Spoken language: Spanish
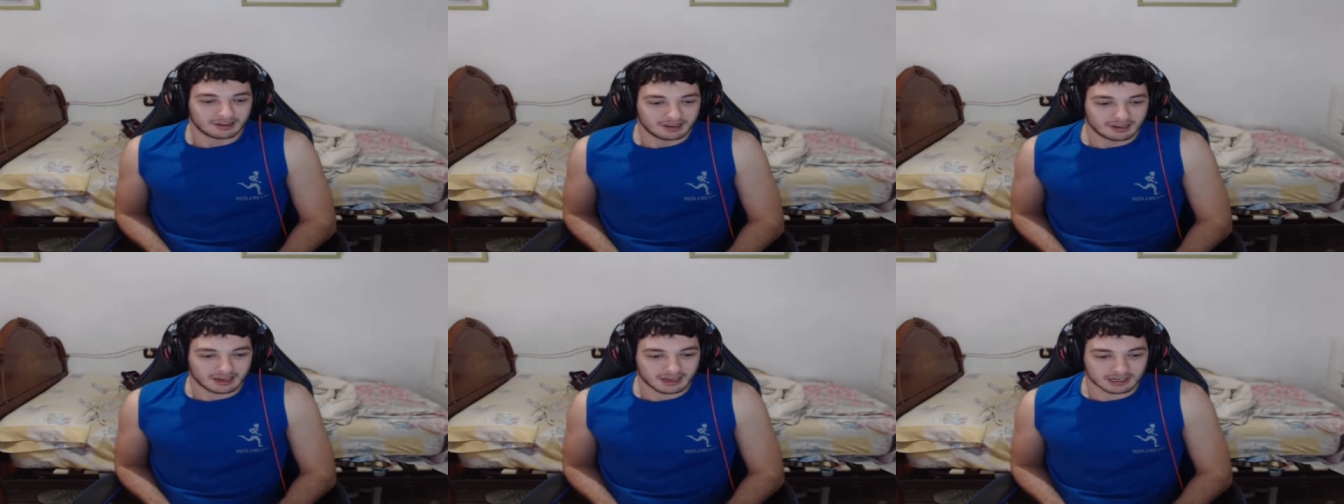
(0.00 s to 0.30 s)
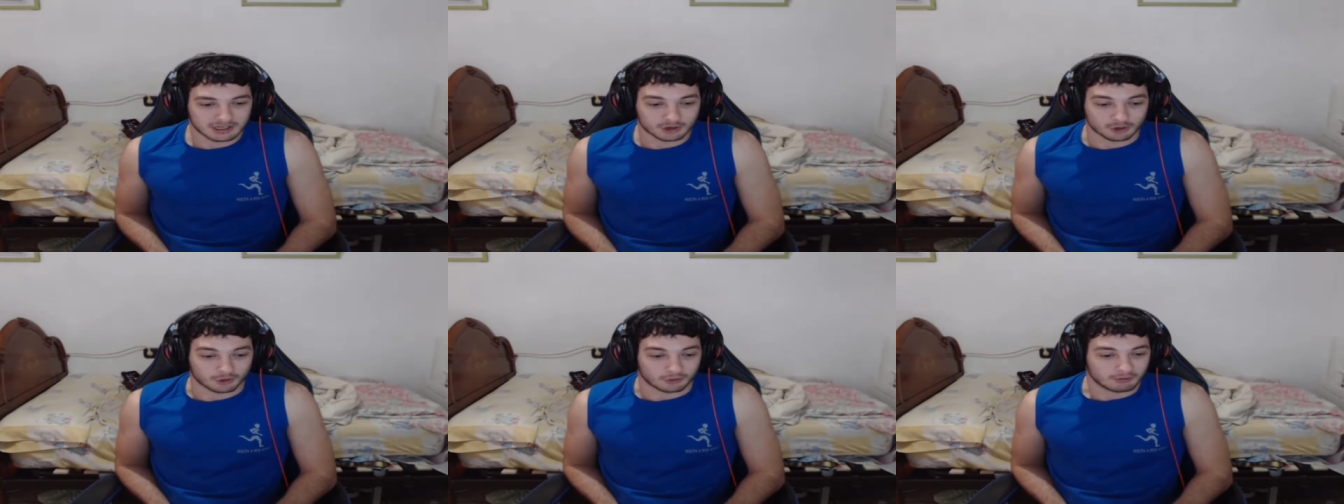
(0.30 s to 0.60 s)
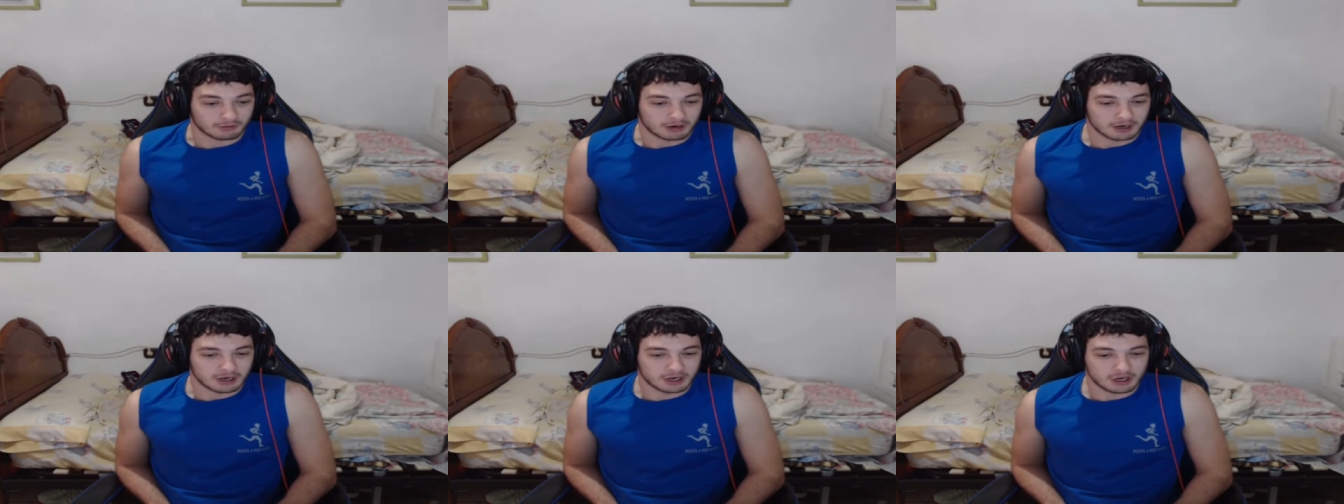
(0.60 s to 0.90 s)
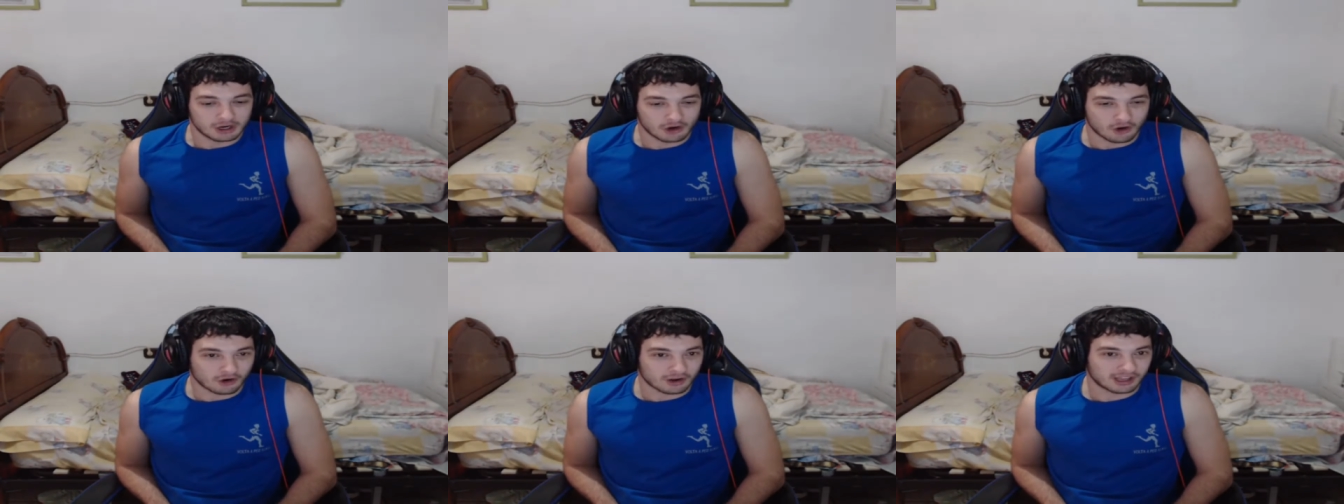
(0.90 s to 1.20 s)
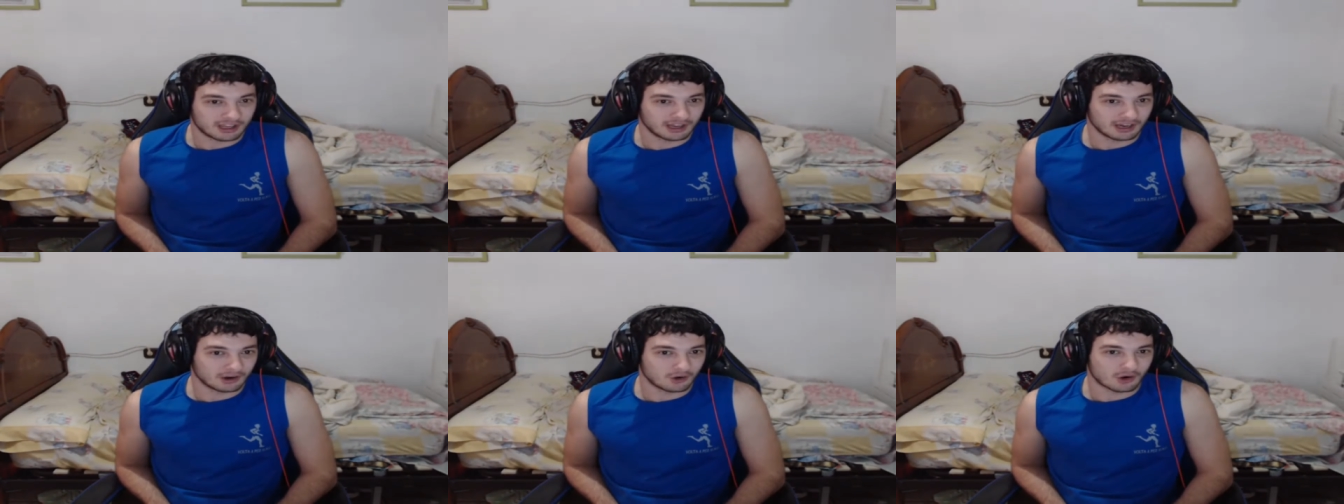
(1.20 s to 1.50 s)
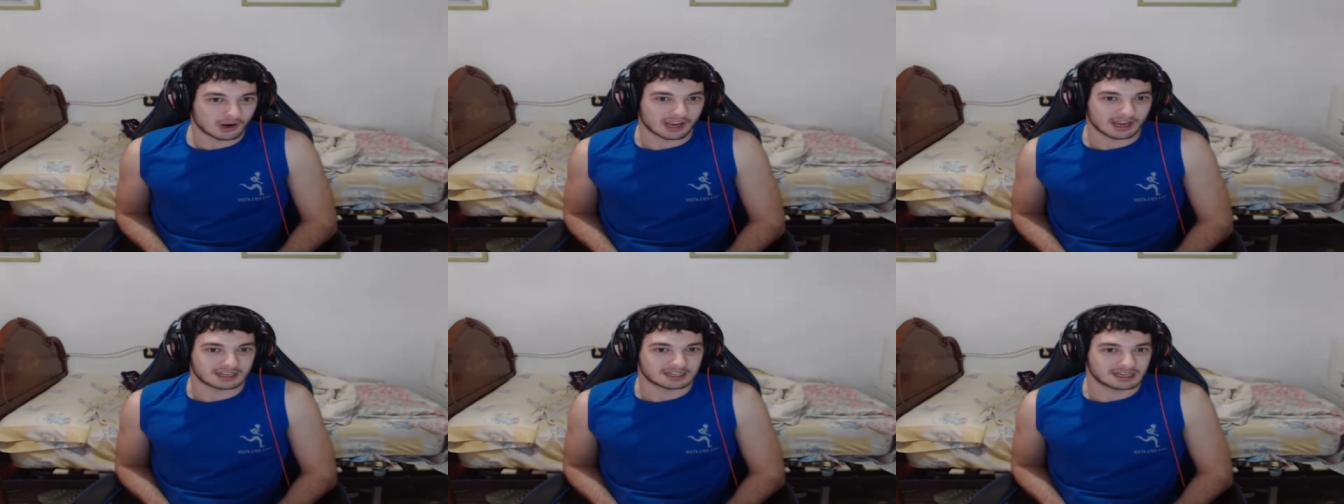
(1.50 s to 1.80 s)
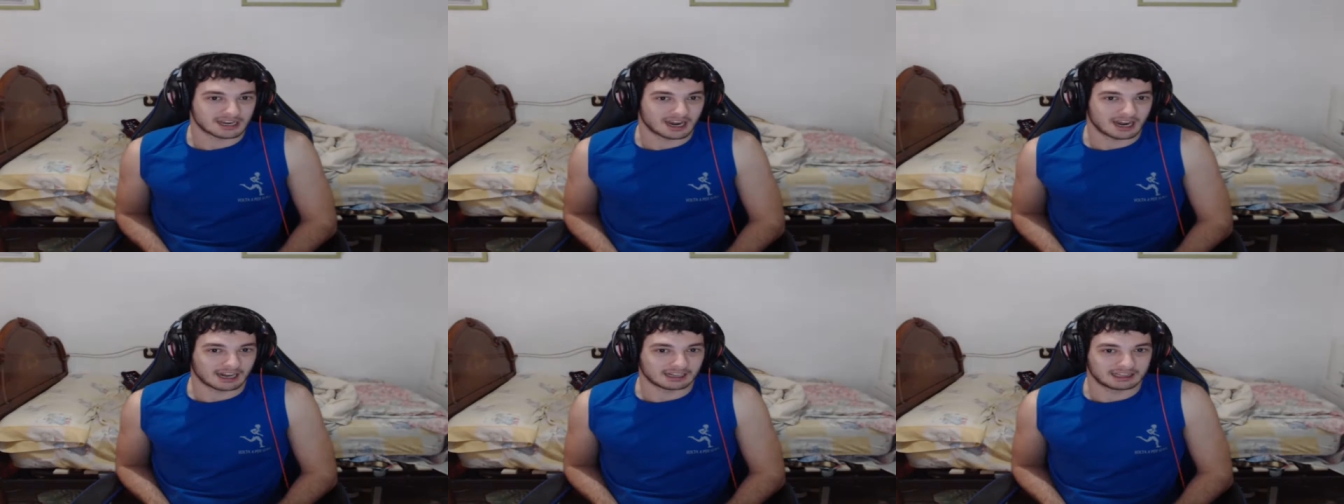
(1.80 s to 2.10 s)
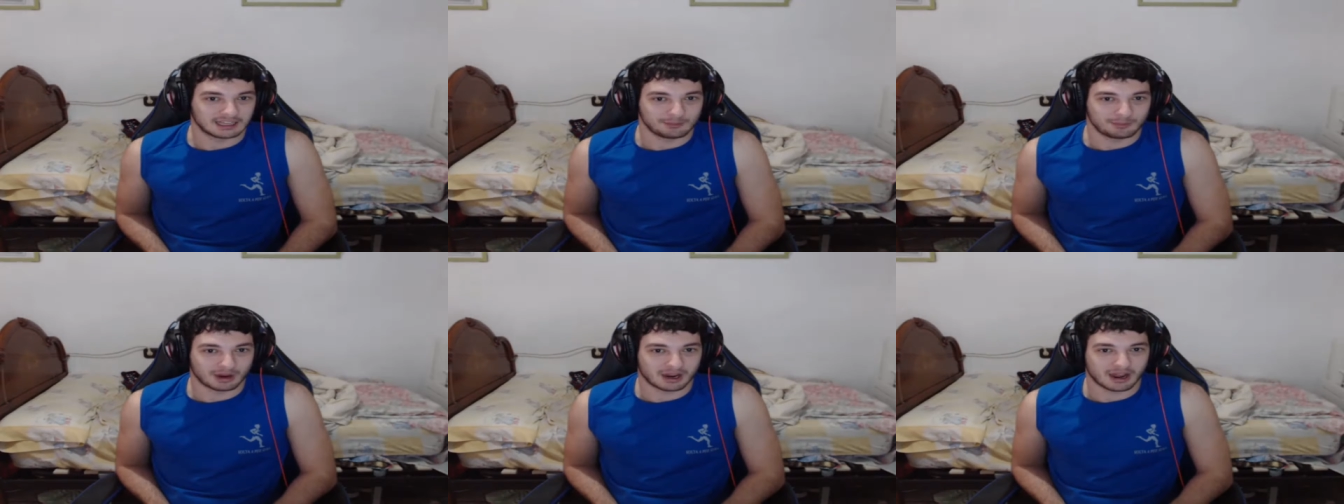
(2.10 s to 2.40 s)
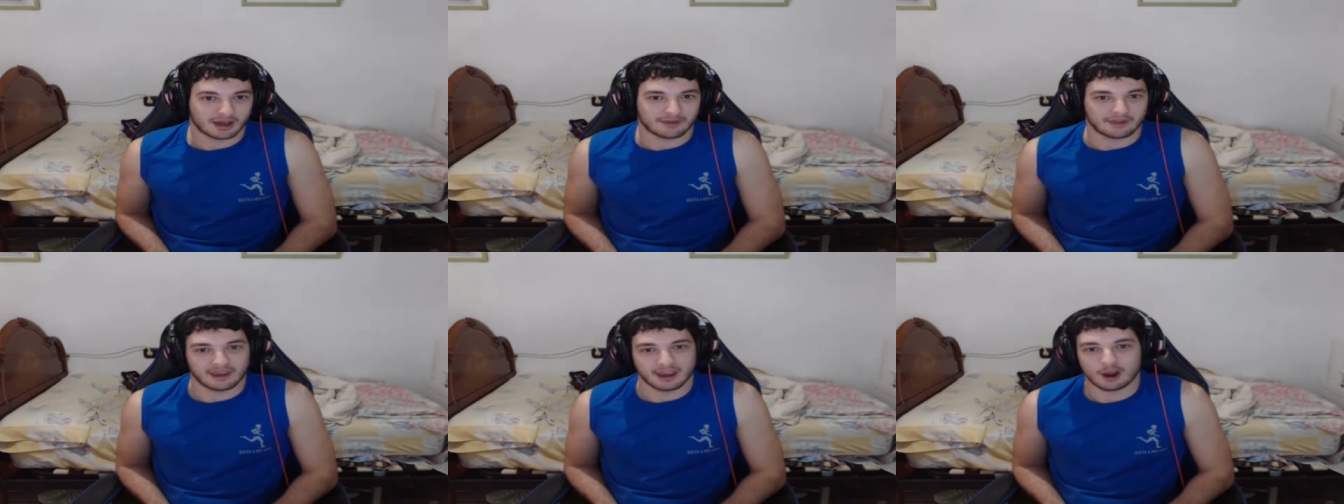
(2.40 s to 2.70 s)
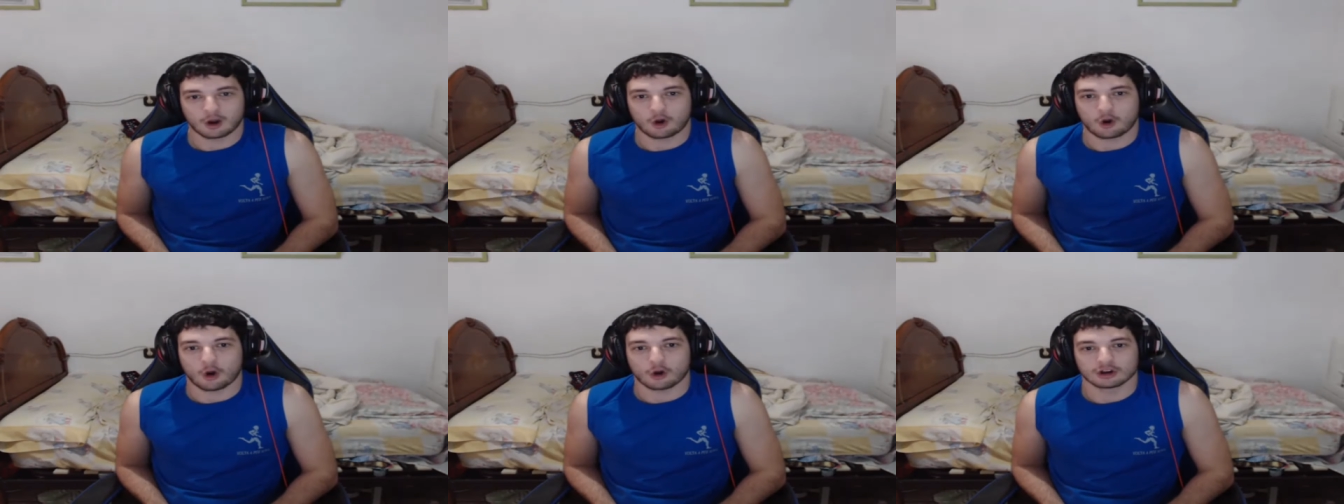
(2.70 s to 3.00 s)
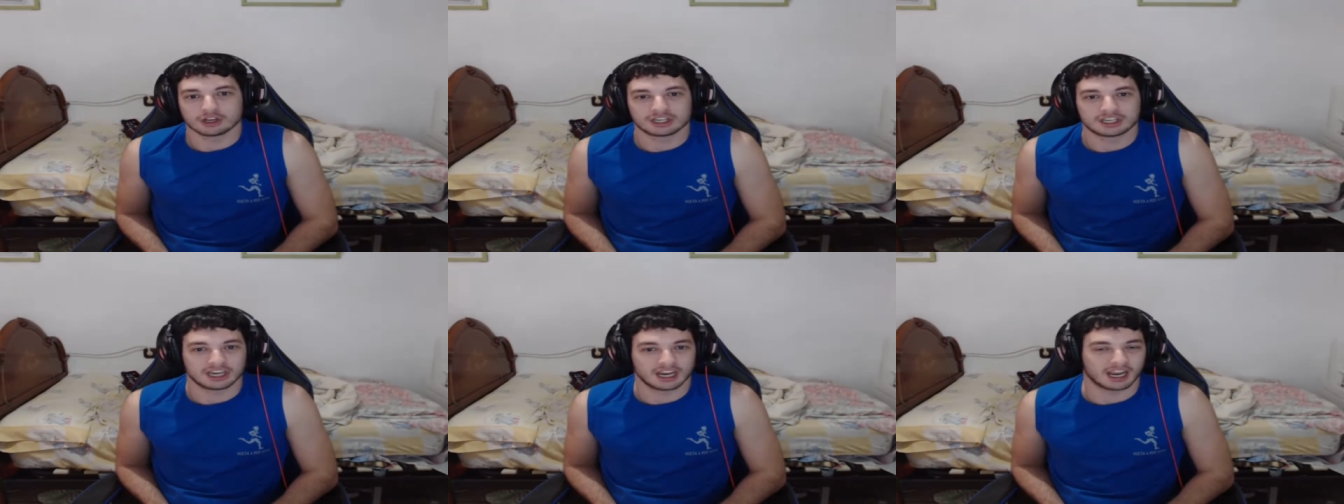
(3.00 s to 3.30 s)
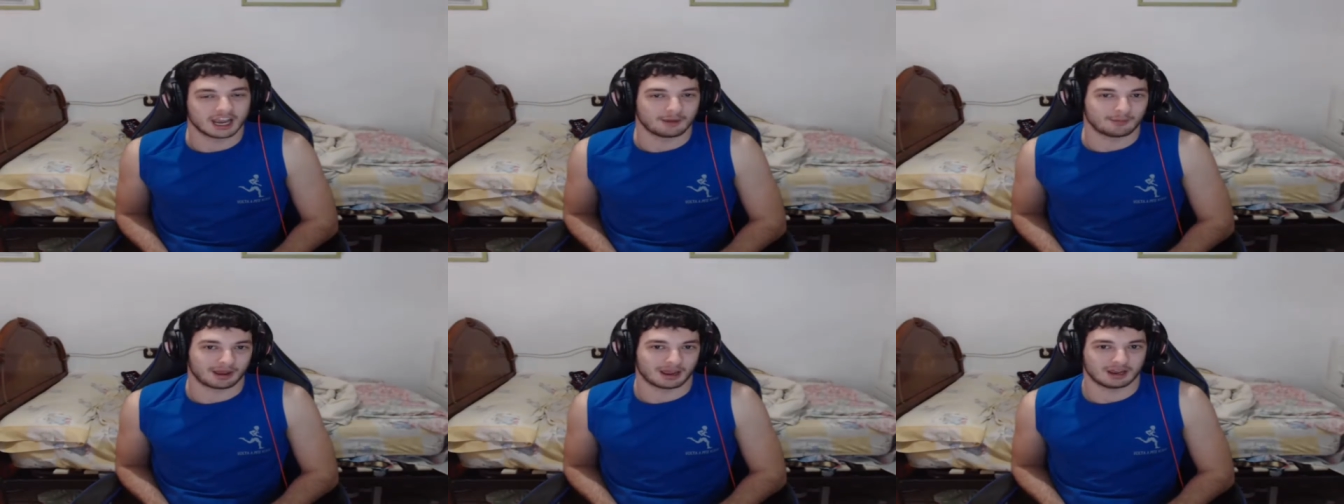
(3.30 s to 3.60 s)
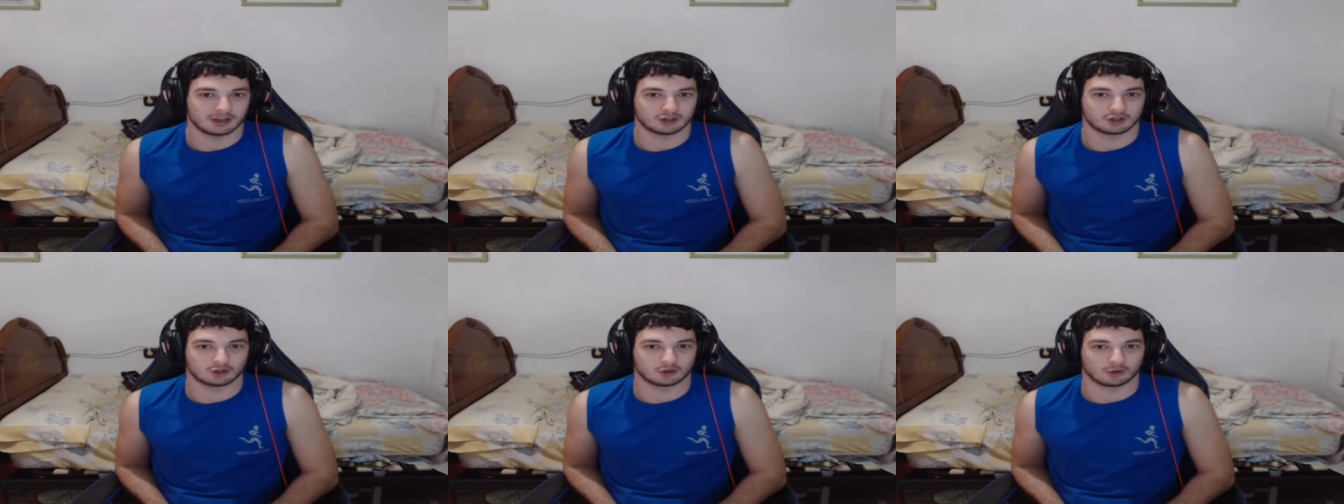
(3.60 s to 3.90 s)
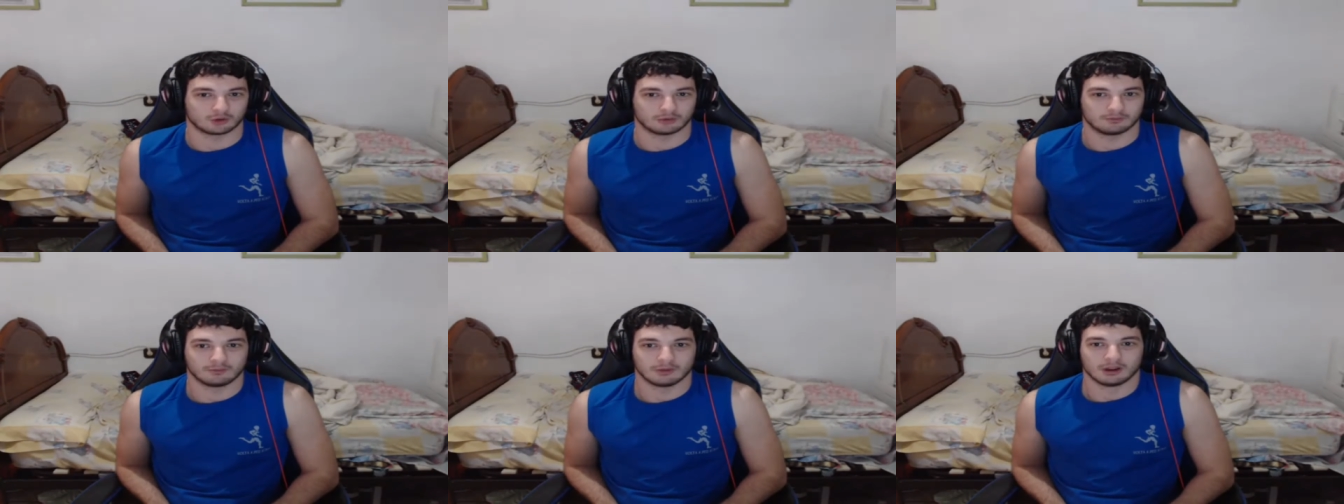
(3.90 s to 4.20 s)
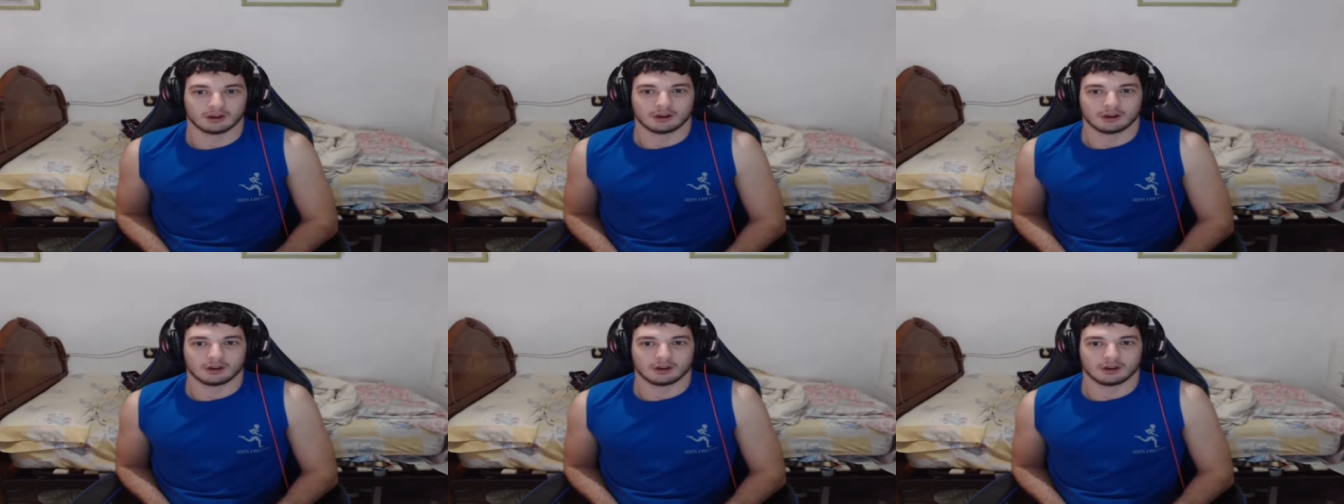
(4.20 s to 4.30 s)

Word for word: Y eso, no quiero que sea la típica de consígueme esto.